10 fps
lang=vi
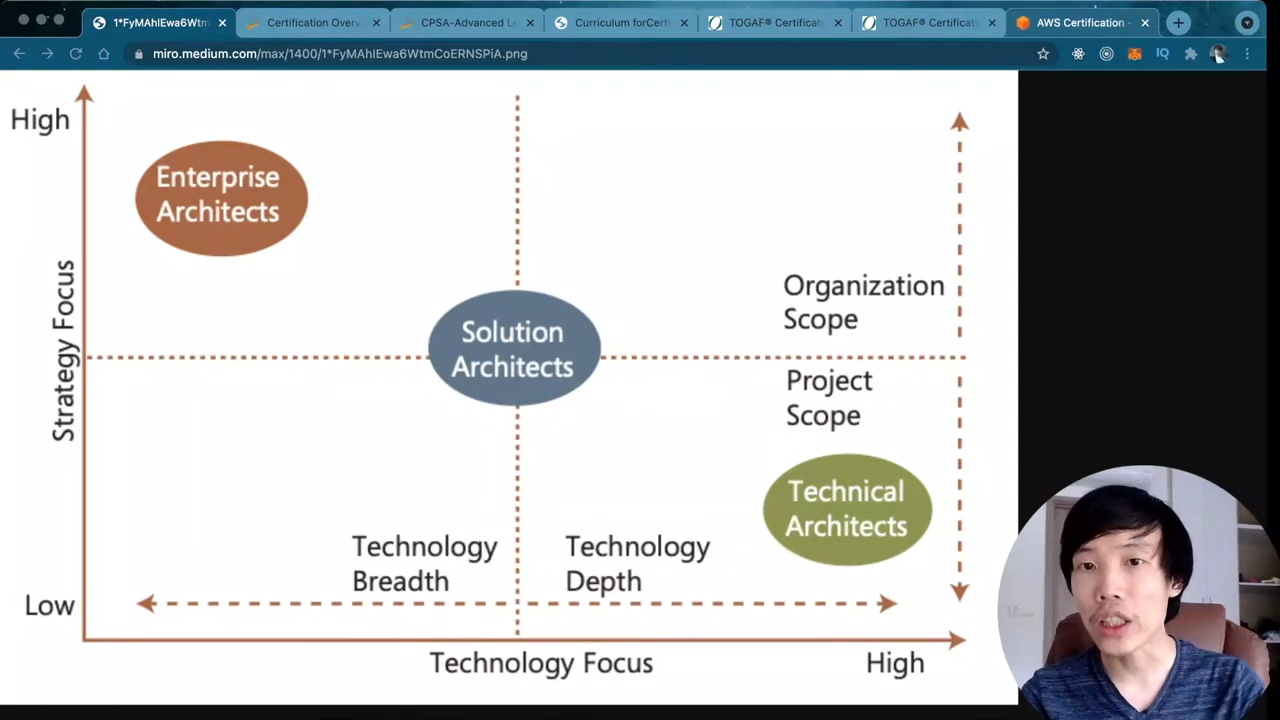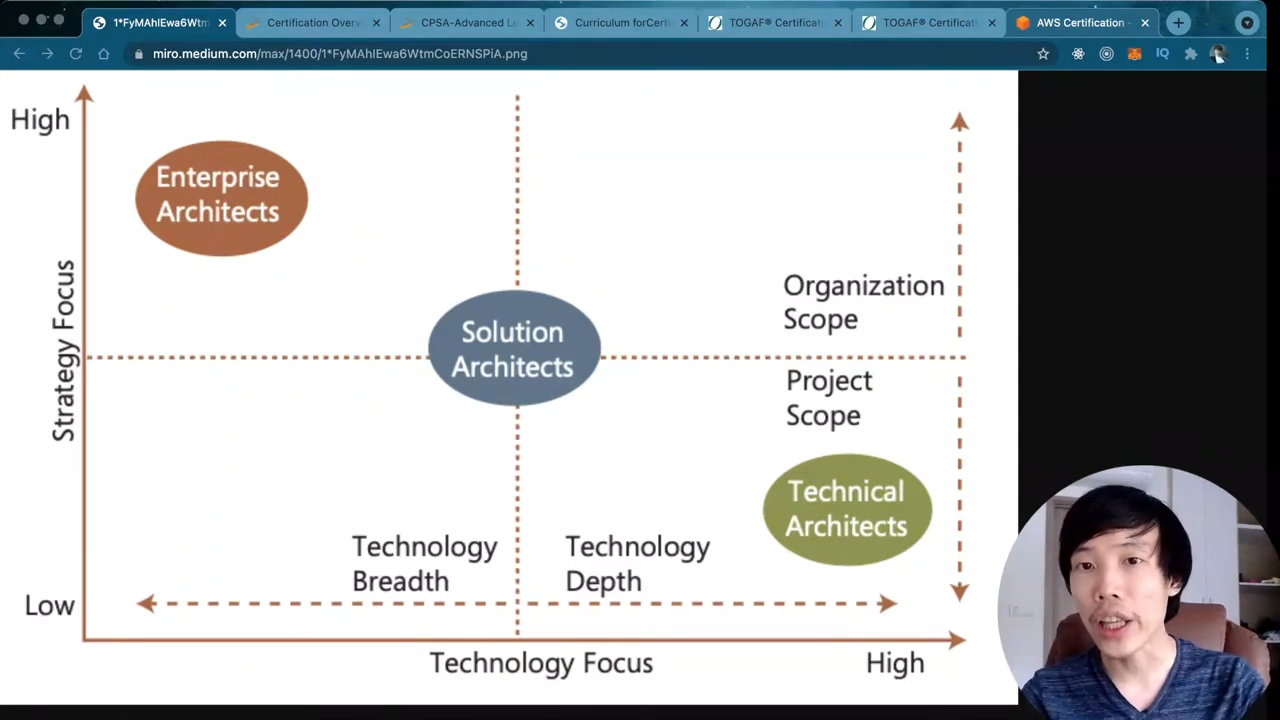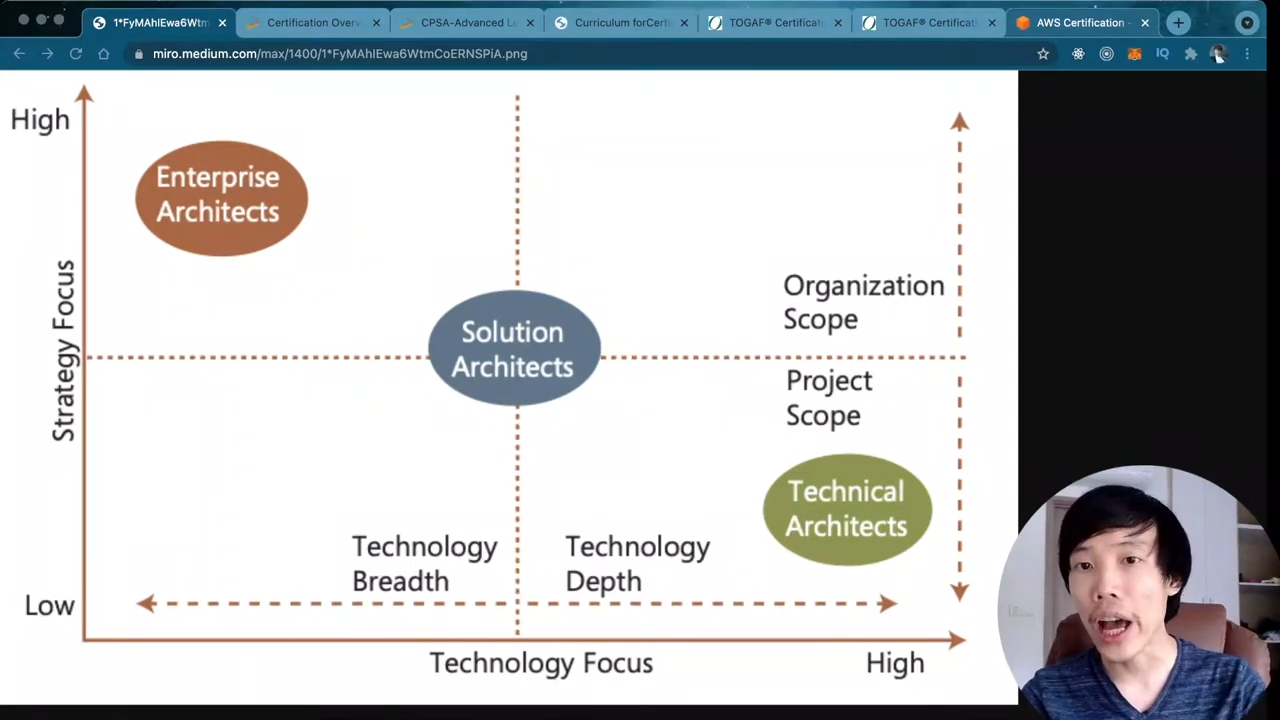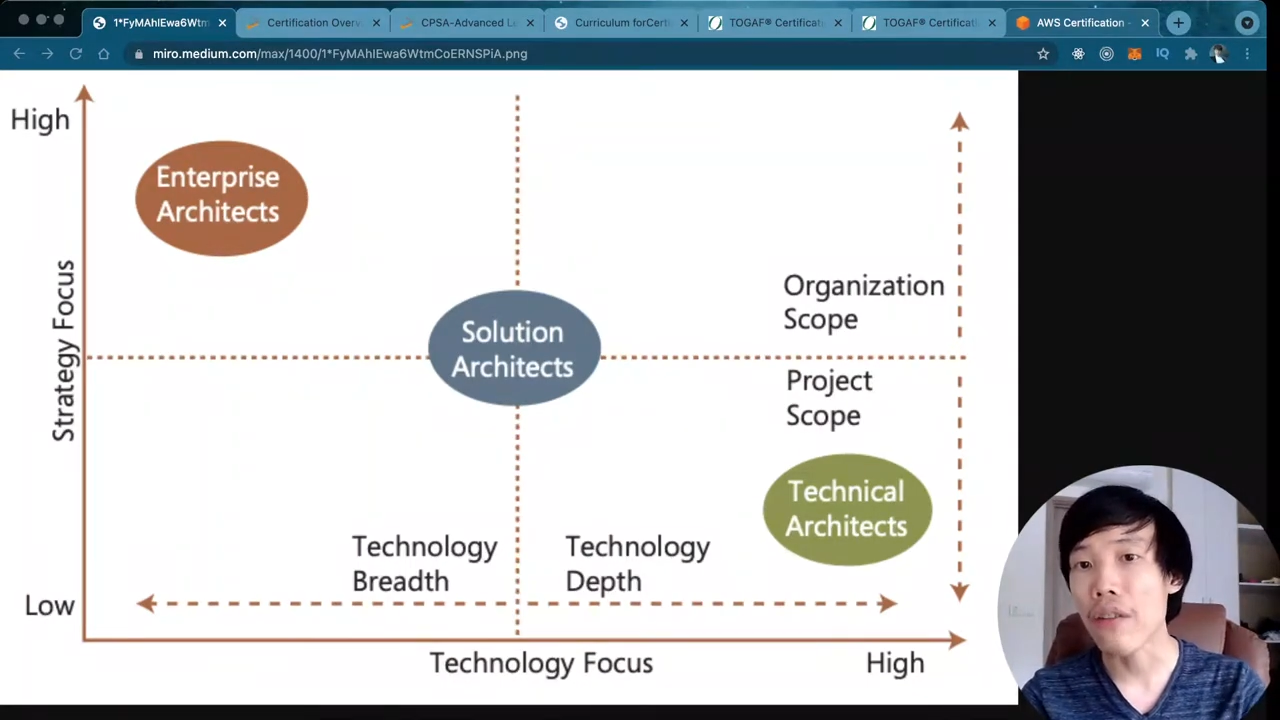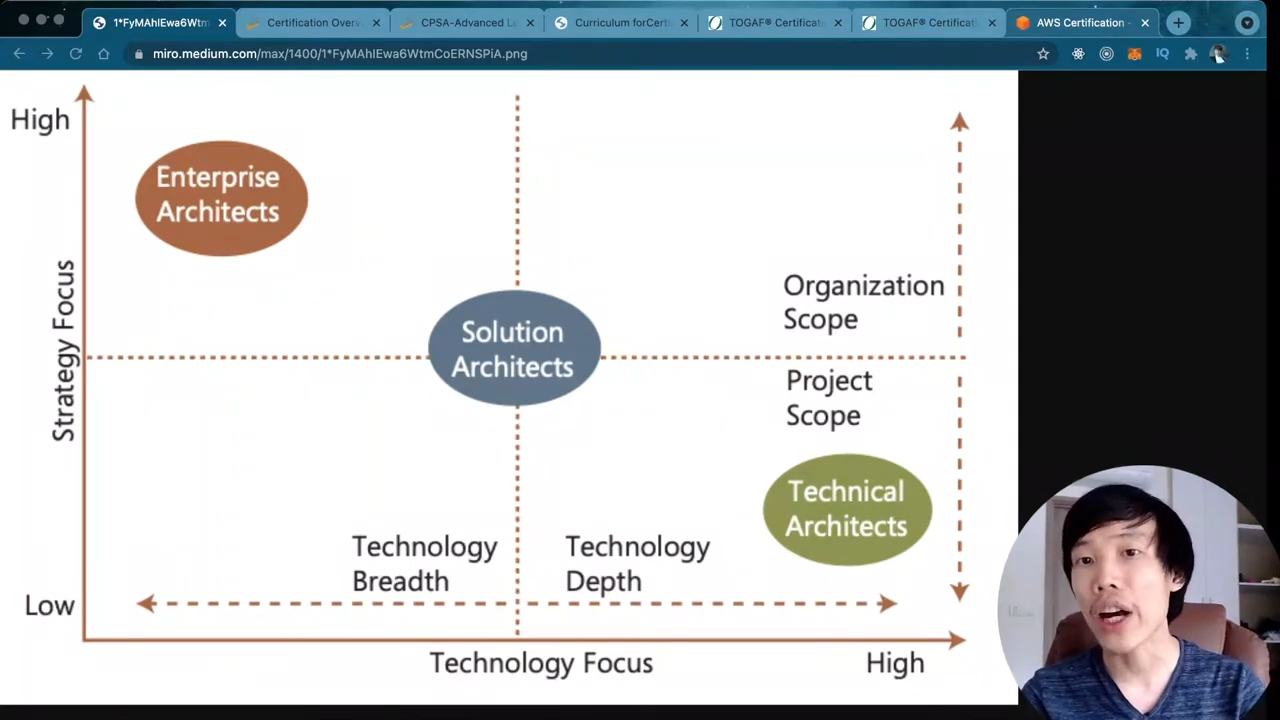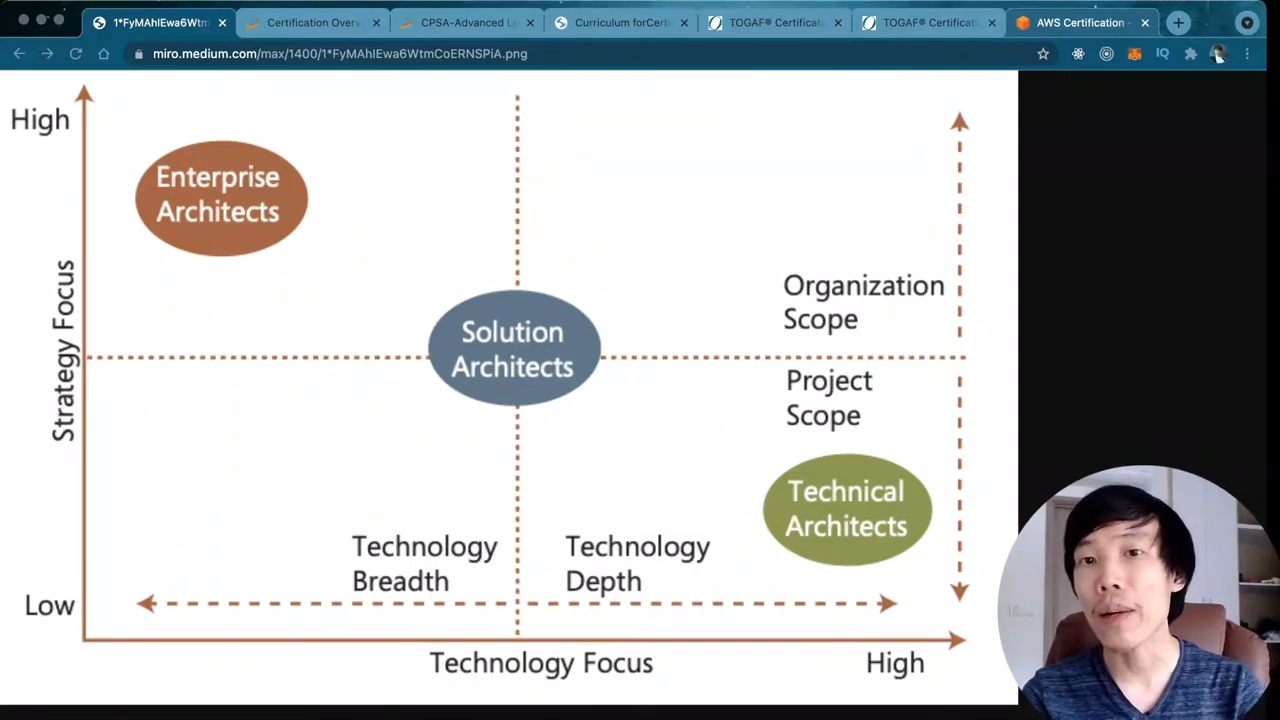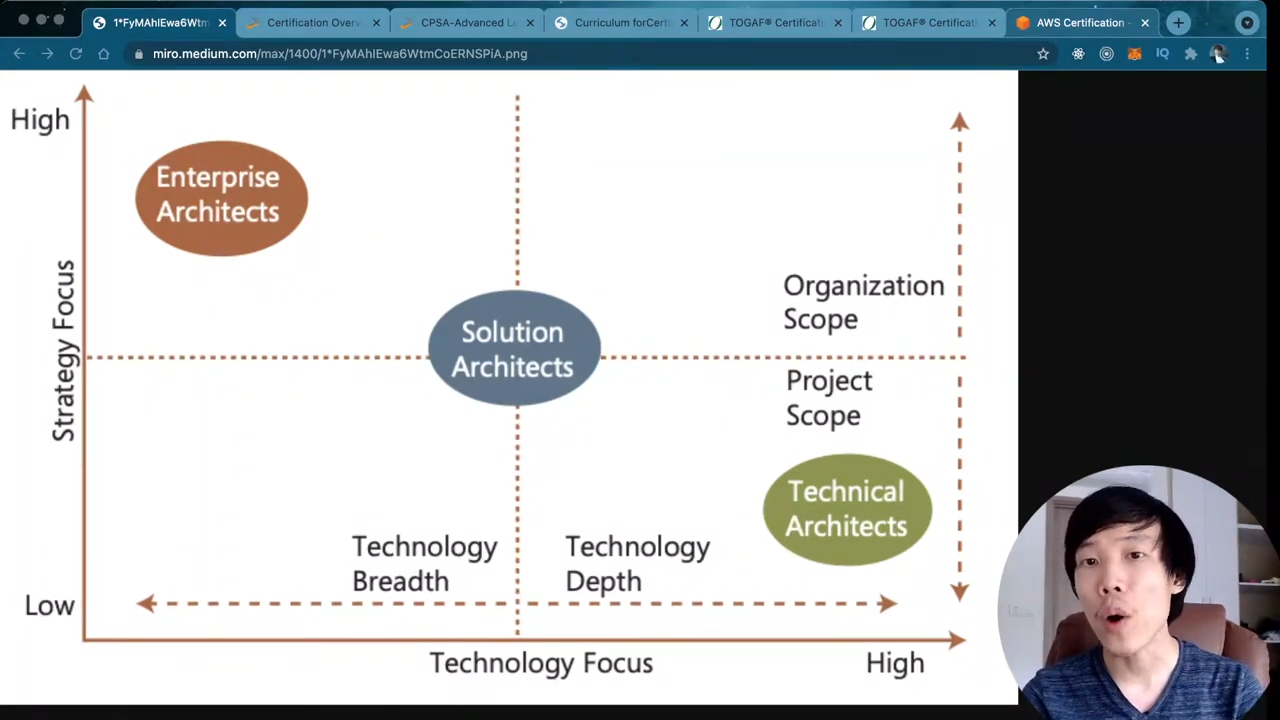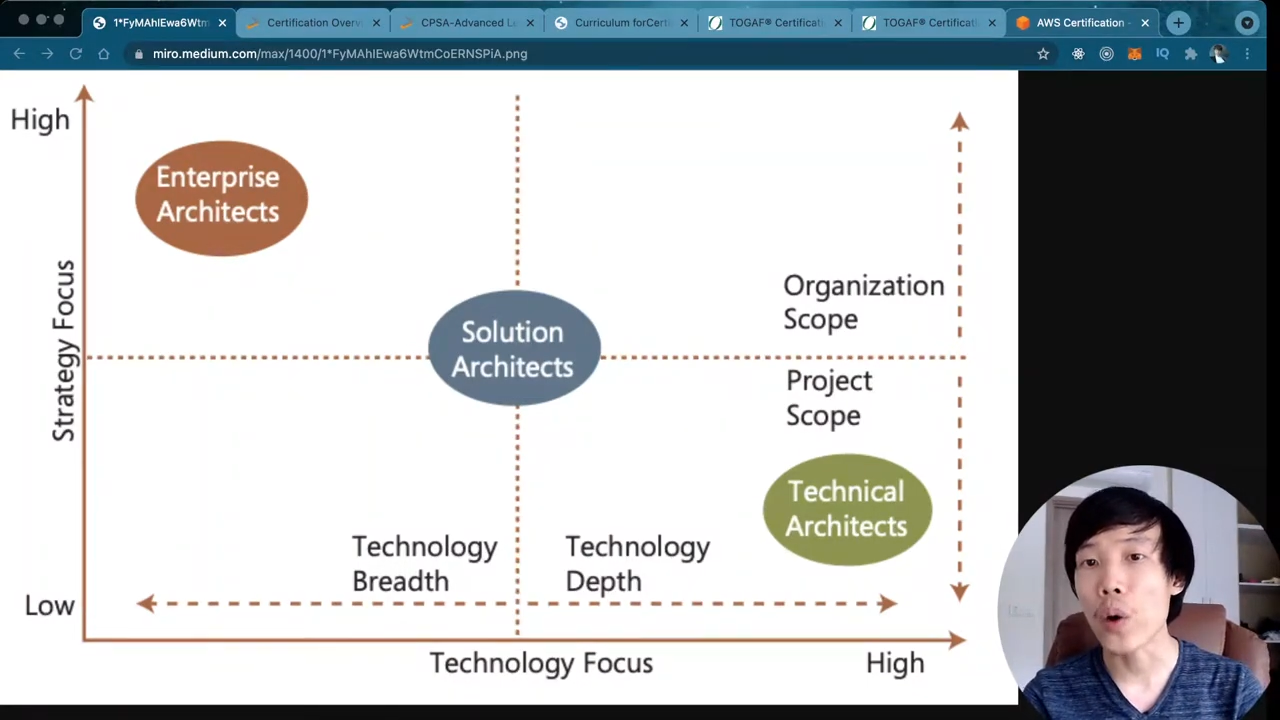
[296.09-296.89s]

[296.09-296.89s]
có thể available